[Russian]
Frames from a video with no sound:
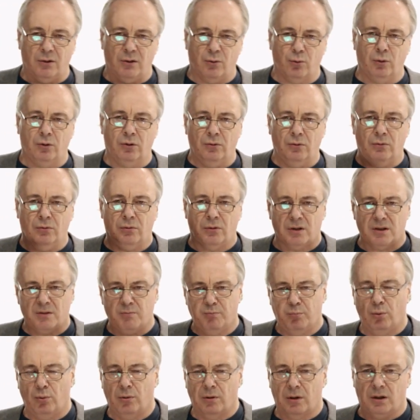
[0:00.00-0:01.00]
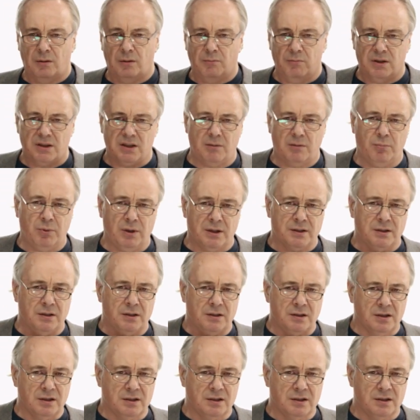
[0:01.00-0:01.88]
культуры, спорта, безопасности,